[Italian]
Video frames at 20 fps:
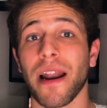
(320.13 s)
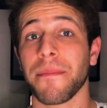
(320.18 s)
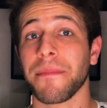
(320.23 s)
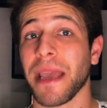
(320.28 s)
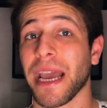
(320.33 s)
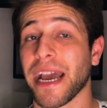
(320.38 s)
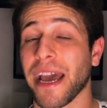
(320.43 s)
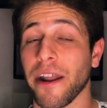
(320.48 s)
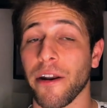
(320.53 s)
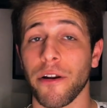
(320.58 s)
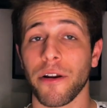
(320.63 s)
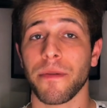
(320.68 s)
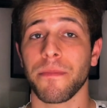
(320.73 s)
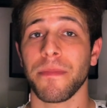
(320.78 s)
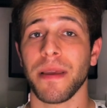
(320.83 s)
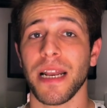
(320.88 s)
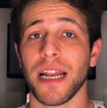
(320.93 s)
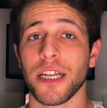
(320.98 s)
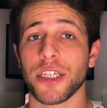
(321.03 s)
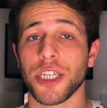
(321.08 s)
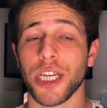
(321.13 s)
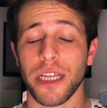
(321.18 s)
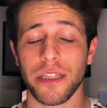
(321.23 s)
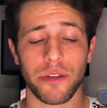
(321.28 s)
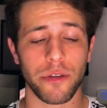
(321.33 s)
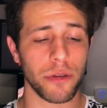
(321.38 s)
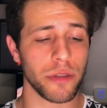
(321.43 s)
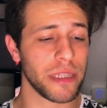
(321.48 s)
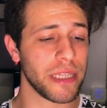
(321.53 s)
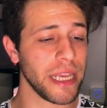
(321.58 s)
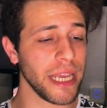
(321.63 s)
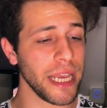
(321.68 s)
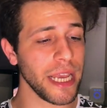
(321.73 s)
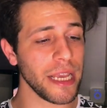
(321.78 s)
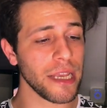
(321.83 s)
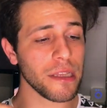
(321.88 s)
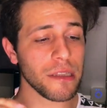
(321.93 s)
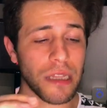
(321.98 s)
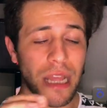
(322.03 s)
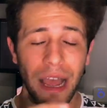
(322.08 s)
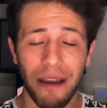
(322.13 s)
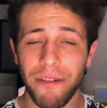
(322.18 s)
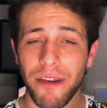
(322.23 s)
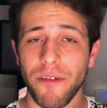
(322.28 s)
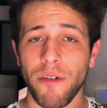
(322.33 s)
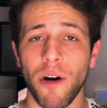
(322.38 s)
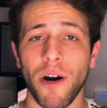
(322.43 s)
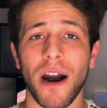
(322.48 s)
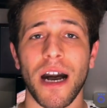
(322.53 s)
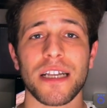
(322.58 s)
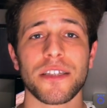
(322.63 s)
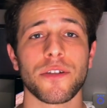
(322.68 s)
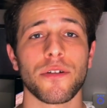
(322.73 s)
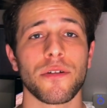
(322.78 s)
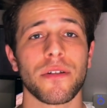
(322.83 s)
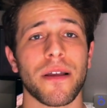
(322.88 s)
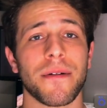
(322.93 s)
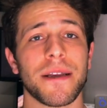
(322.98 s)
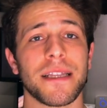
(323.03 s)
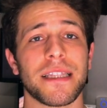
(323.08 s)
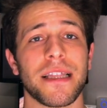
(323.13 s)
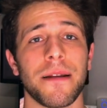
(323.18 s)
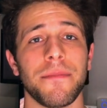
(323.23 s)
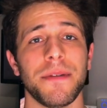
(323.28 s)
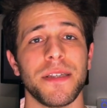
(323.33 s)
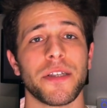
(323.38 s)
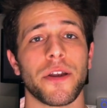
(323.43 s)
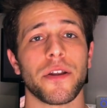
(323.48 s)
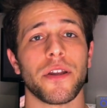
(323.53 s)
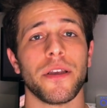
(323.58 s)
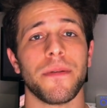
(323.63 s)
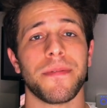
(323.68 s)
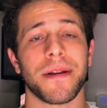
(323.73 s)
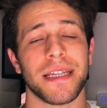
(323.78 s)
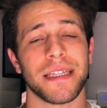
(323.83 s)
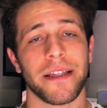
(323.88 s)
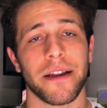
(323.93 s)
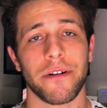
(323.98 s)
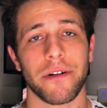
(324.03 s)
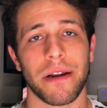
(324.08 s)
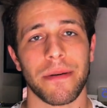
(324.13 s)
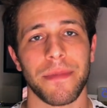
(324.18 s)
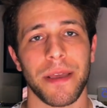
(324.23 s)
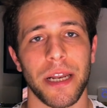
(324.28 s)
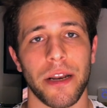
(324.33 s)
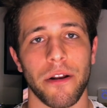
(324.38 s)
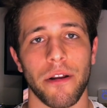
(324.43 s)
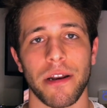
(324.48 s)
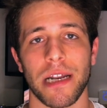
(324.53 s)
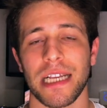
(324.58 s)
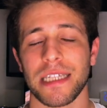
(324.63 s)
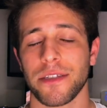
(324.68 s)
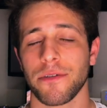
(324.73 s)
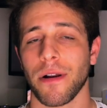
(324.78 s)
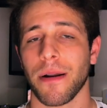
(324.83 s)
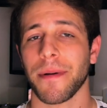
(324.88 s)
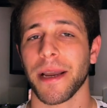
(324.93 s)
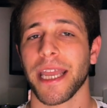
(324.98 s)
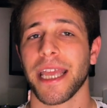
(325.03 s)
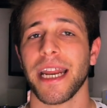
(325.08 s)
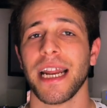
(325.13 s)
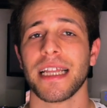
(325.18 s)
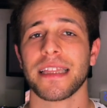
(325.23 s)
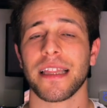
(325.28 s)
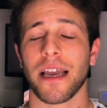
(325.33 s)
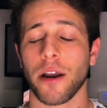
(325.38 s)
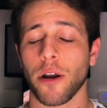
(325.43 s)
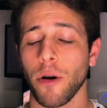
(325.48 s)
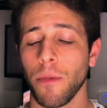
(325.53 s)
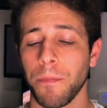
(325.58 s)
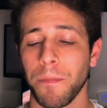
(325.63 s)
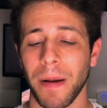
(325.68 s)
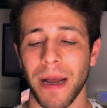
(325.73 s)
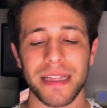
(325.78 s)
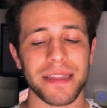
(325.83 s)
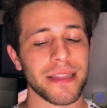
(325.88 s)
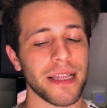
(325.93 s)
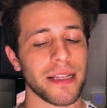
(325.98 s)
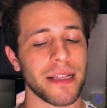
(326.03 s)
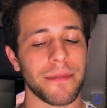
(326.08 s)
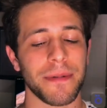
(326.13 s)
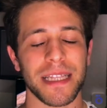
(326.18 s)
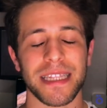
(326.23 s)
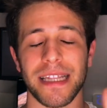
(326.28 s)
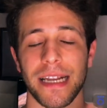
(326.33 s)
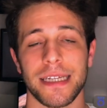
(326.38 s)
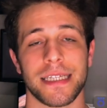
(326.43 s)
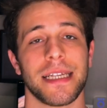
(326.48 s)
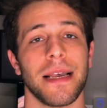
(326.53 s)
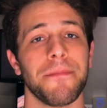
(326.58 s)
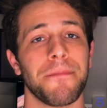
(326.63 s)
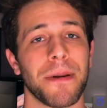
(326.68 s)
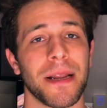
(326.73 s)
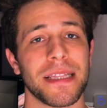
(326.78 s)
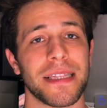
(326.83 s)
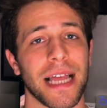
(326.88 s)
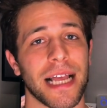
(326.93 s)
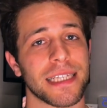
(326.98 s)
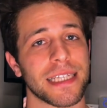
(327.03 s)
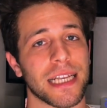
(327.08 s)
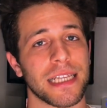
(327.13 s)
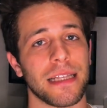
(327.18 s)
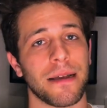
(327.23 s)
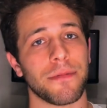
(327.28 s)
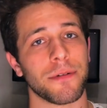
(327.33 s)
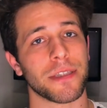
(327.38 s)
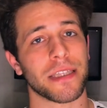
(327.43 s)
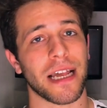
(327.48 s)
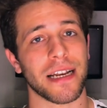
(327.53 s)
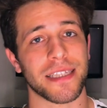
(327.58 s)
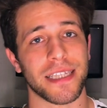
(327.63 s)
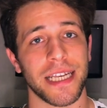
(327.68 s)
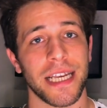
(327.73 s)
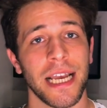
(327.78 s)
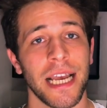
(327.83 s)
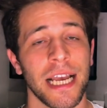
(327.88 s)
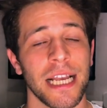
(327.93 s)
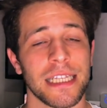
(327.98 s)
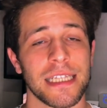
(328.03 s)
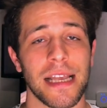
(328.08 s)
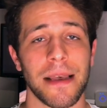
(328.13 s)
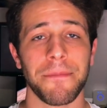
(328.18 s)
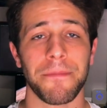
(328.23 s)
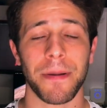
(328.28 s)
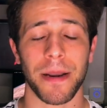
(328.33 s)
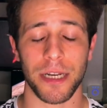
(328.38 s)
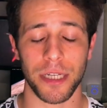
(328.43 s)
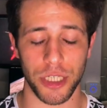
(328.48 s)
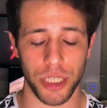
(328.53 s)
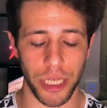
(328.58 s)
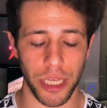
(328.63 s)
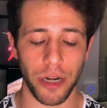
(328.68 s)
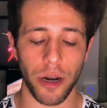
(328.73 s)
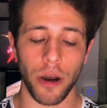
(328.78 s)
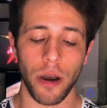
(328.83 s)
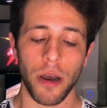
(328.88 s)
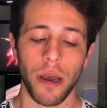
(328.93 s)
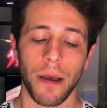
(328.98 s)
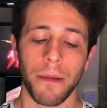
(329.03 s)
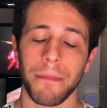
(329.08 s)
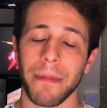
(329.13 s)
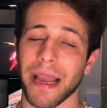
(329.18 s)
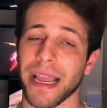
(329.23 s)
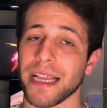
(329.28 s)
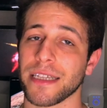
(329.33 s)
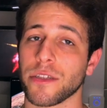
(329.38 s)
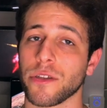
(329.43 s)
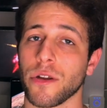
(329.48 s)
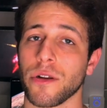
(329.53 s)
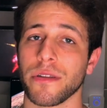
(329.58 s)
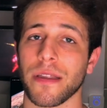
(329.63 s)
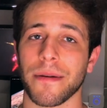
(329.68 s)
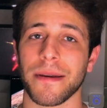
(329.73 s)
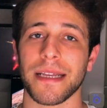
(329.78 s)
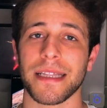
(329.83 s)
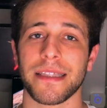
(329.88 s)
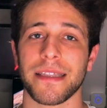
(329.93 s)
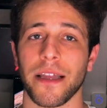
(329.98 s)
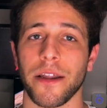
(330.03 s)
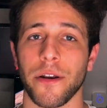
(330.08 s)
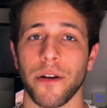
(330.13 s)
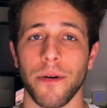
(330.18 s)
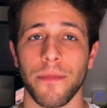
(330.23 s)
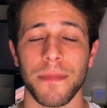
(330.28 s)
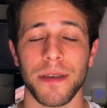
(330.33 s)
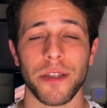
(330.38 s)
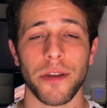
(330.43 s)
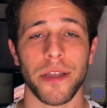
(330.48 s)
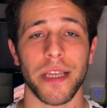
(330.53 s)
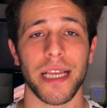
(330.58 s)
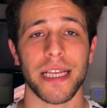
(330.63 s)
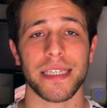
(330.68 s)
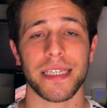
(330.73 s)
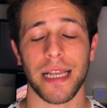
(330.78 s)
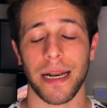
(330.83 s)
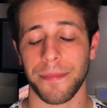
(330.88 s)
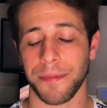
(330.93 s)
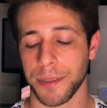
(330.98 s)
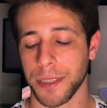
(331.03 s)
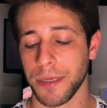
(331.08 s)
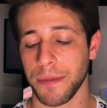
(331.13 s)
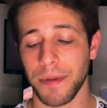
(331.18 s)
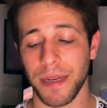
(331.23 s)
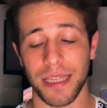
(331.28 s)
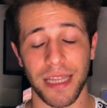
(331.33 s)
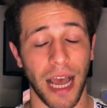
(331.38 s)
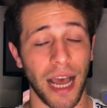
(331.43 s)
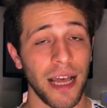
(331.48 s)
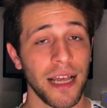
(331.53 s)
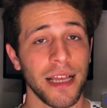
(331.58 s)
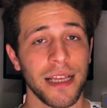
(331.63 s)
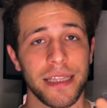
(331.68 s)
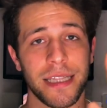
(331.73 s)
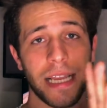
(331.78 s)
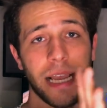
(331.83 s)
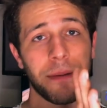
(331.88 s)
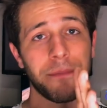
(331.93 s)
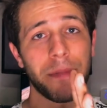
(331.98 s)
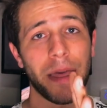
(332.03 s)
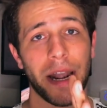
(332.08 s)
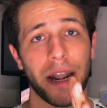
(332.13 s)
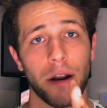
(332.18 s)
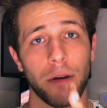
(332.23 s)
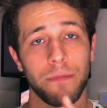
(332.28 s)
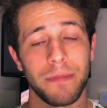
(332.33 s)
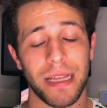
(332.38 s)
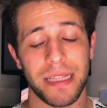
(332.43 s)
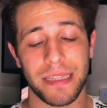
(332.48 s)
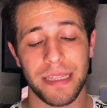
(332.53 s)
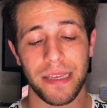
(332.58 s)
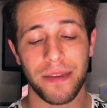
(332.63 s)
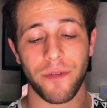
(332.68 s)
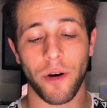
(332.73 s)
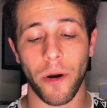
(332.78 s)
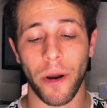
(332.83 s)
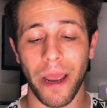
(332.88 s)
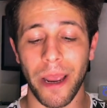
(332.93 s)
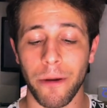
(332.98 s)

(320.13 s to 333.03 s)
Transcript: la mia Canon 1100D, avevo assolutamente il bisogno di prendere una mirrorless, una macchinetta compatta da mettere sempre in tasca e da portarsi sempre in giro, ma che assolutamente non mi togliesse la possibilità di cambiare l'obiettivo.